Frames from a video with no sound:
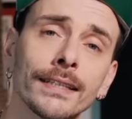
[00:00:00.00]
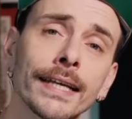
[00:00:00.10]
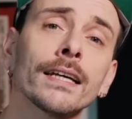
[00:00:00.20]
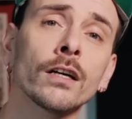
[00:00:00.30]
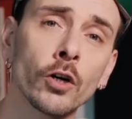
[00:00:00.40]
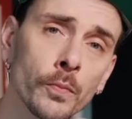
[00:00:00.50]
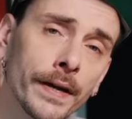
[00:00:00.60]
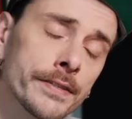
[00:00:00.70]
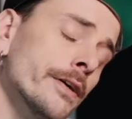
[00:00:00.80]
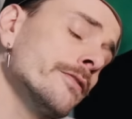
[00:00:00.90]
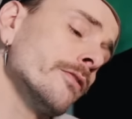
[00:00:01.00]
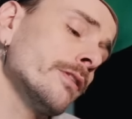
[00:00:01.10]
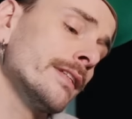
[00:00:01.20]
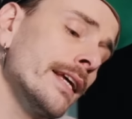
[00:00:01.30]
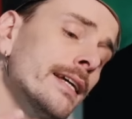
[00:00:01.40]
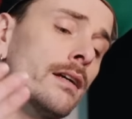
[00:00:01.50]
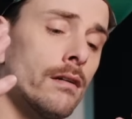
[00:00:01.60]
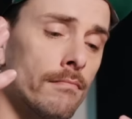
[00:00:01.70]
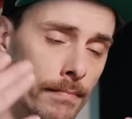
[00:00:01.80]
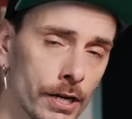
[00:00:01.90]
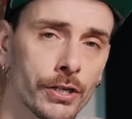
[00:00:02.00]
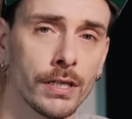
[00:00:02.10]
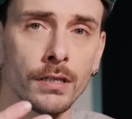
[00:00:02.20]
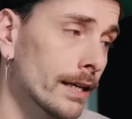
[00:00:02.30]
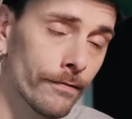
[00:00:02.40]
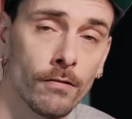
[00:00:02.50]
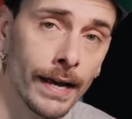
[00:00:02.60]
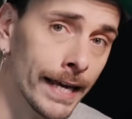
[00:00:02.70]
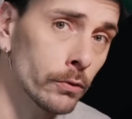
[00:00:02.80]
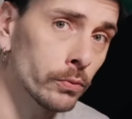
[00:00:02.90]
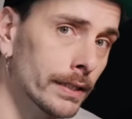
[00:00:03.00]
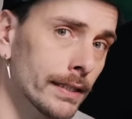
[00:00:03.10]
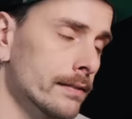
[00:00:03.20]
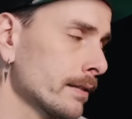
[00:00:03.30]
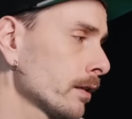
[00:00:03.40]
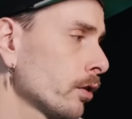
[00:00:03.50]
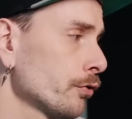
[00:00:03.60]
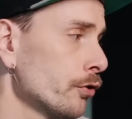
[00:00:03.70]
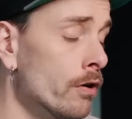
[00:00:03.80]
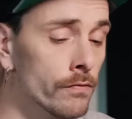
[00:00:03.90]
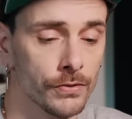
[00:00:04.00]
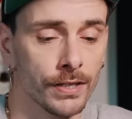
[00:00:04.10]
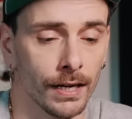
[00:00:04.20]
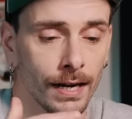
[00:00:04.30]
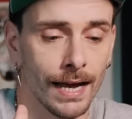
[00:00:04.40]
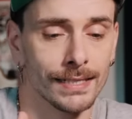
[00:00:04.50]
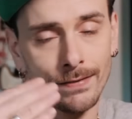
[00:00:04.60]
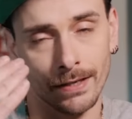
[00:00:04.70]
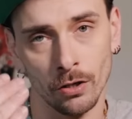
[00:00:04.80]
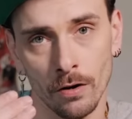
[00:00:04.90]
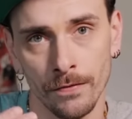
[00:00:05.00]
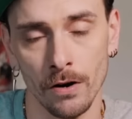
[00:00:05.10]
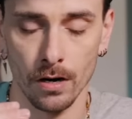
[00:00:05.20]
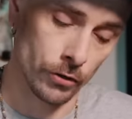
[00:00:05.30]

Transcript: des compresseurs, donc des machines qui vont écouter ce qui rentre dedans, vont se dire là ça va trop fort,